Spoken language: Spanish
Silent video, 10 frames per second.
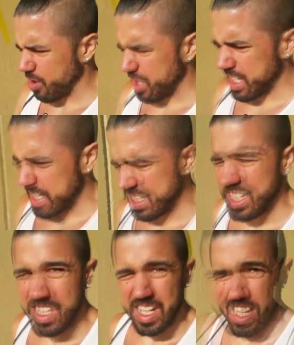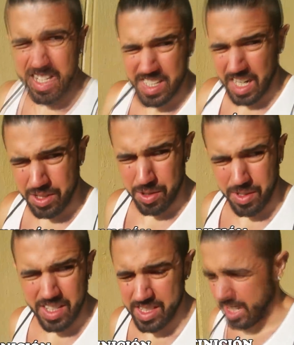Hoy es día de
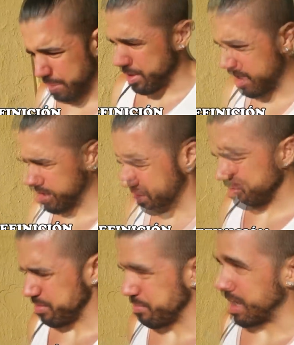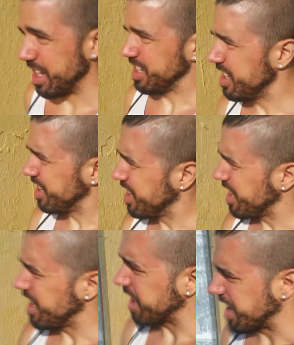descanso de entrenamiento, ¿vale?
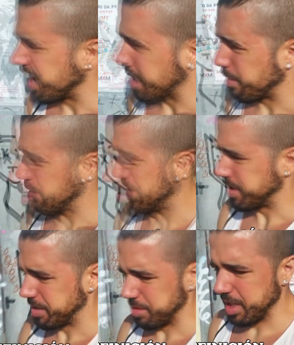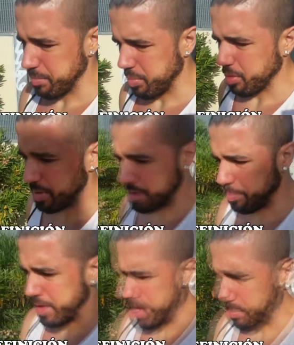Y quería grabaros un día un poco más
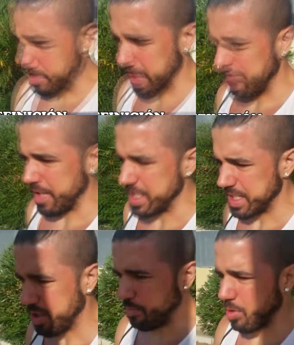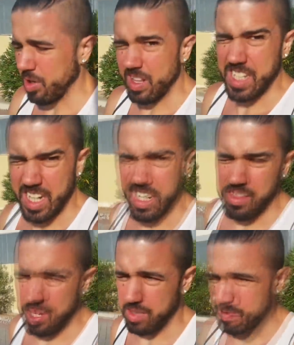especial para que veáis cómo hago la
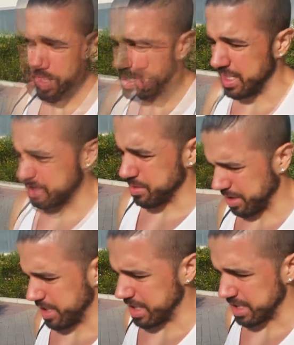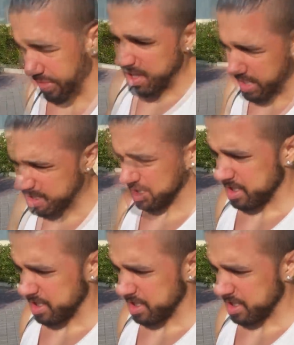descarga de hidratos en, este día,